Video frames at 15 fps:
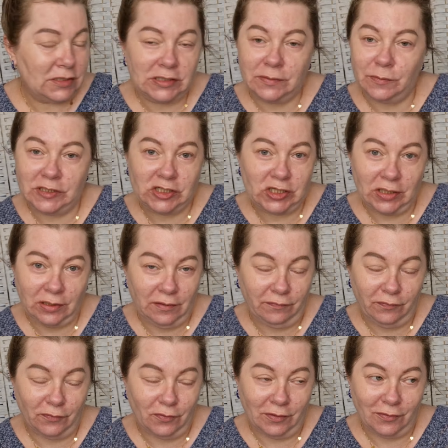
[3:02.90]
J'ai mes chats qui
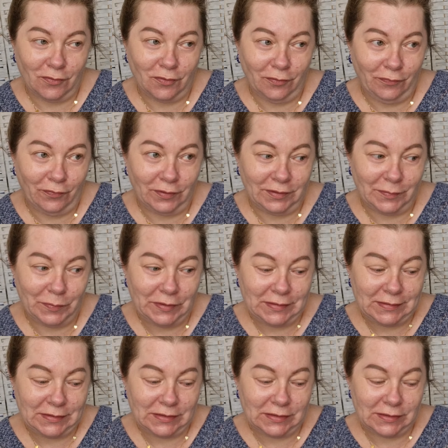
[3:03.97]
font encore une fois des
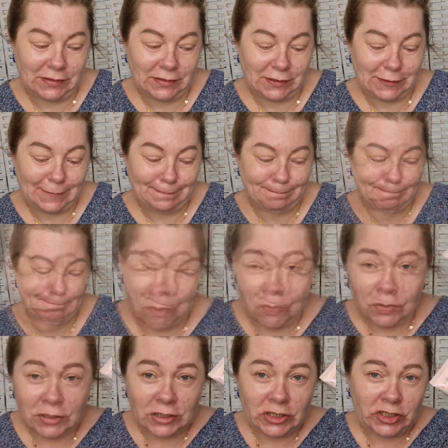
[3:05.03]
bêtises.
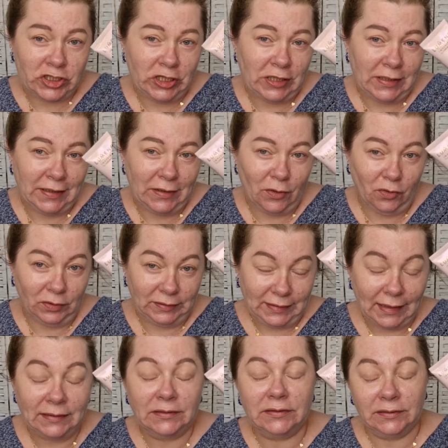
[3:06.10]
Donc, j'ai l'ai en
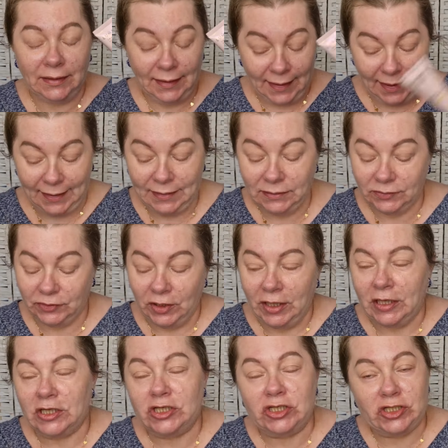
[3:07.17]
teinte light.
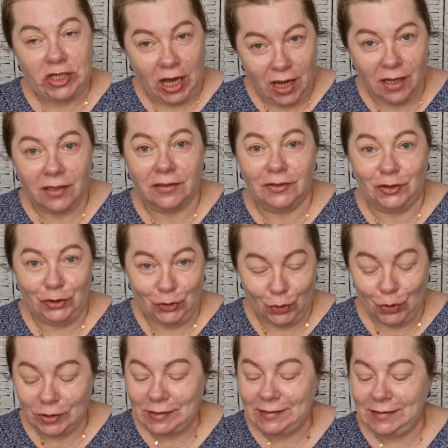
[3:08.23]

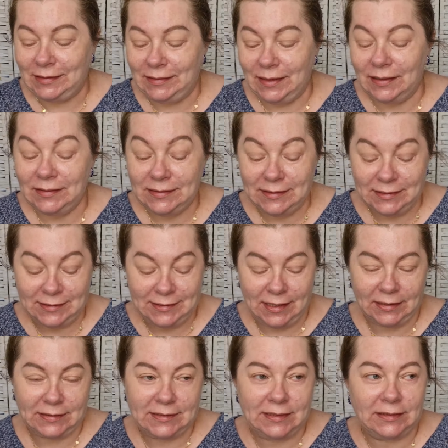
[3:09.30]
J'adore cette
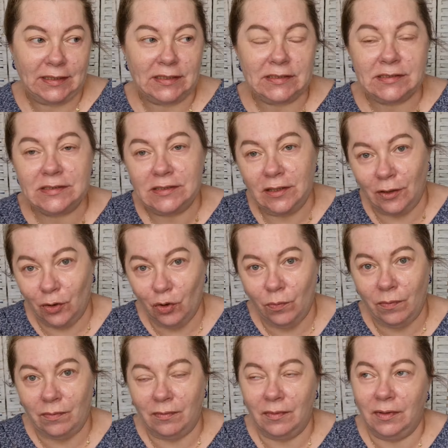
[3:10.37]
anti-cerne. C'est un
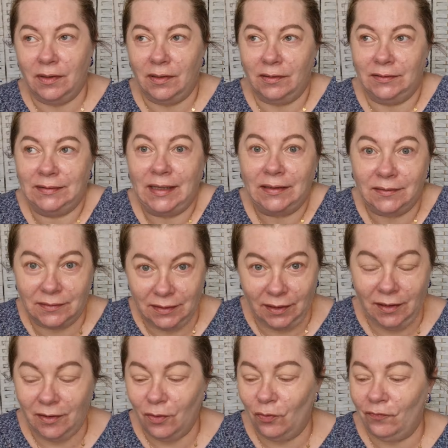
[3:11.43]
sérum euh,
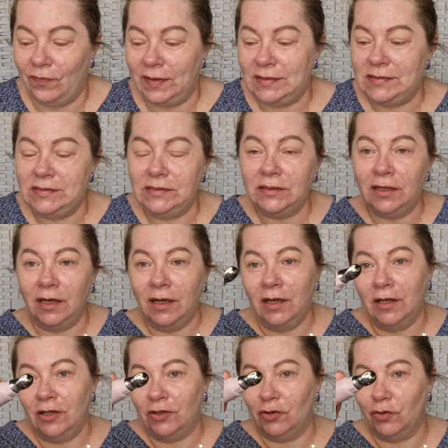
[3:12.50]
teinté, on va dire.
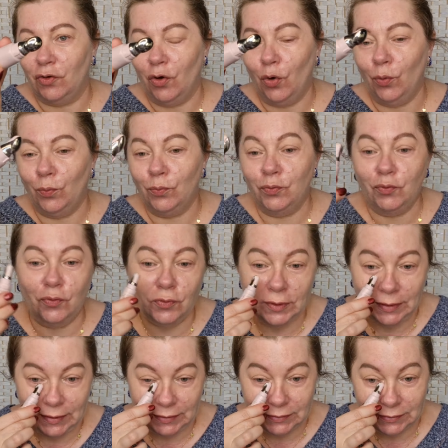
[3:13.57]
Donc, en bout,
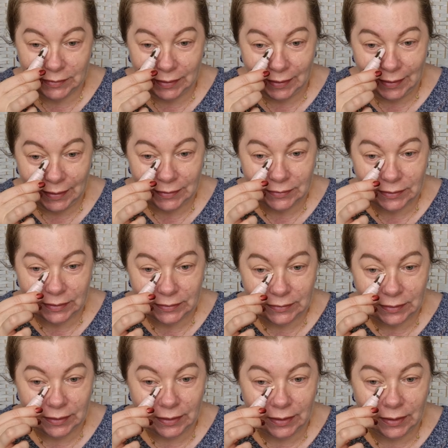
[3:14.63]
il est très, très,
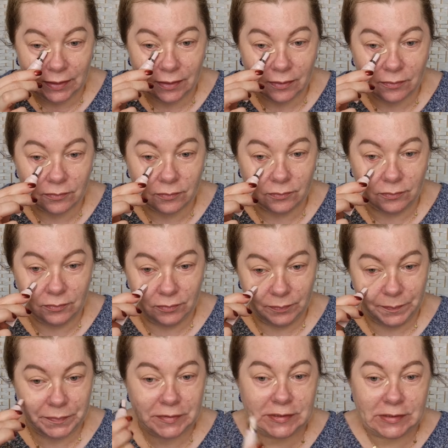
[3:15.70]
très...
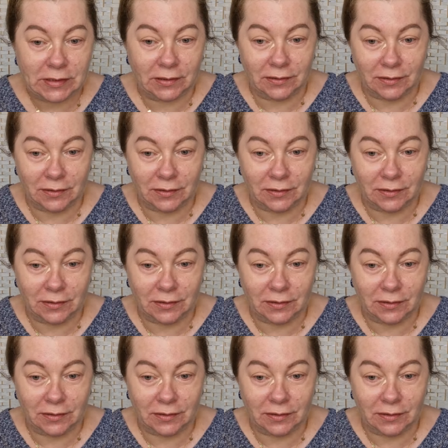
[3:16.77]
Oups,